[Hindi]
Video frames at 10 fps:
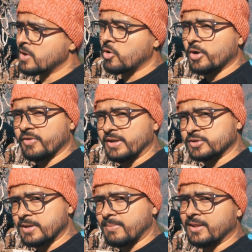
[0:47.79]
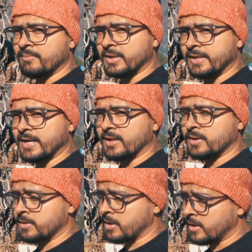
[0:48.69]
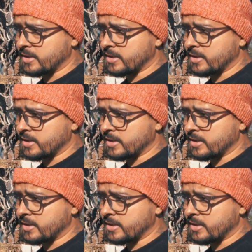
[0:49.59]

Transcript: और फिर उसके बाद हम करेंगे केदारकंठा का